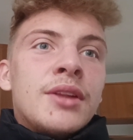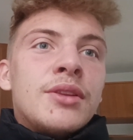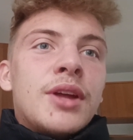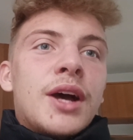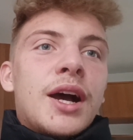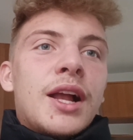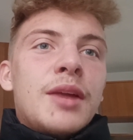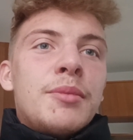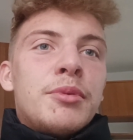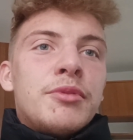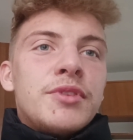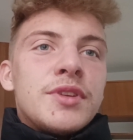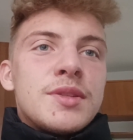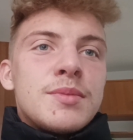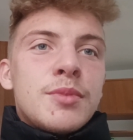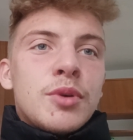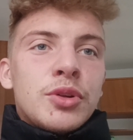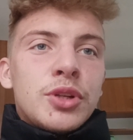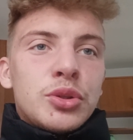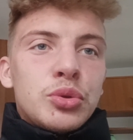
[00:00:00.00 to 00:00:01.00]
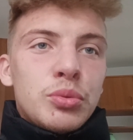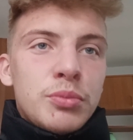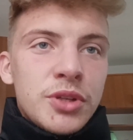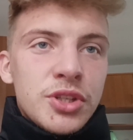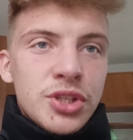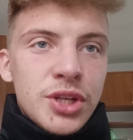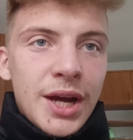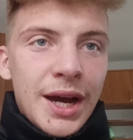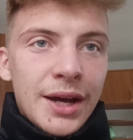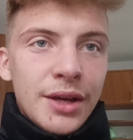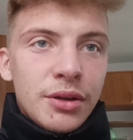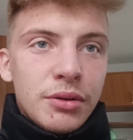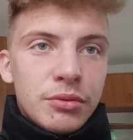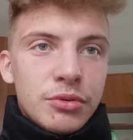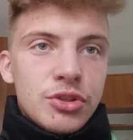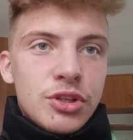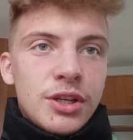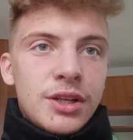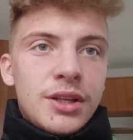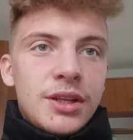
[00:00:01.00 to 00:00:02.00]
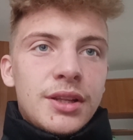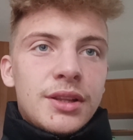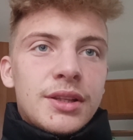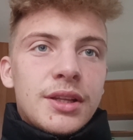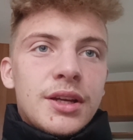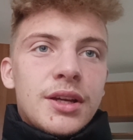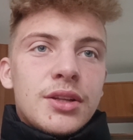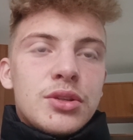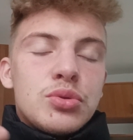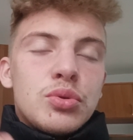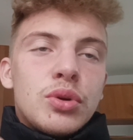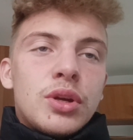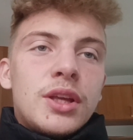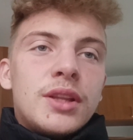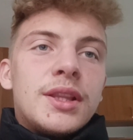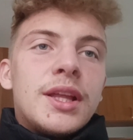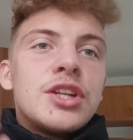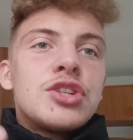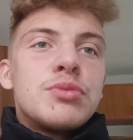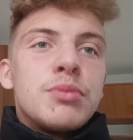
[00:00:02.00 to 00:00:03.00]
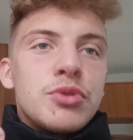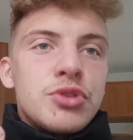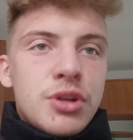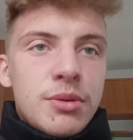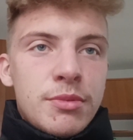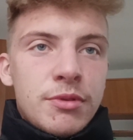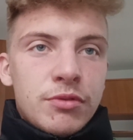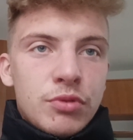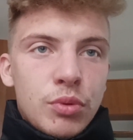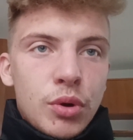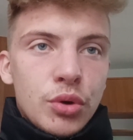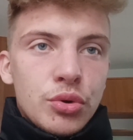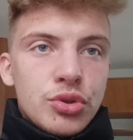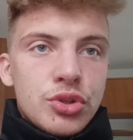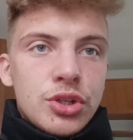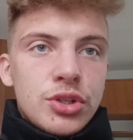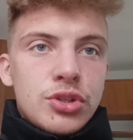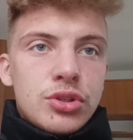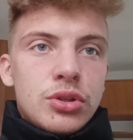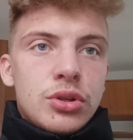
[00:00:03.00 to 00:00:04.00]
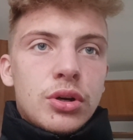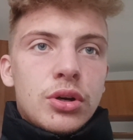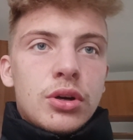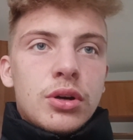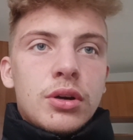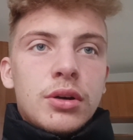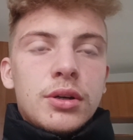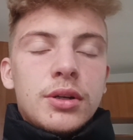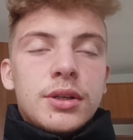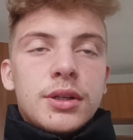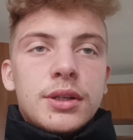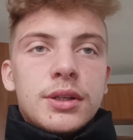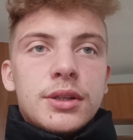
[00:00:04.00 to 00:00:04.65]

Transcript: No ale powiedzmy, one tu mieszkają, czyli te córki też możemy włączyć do.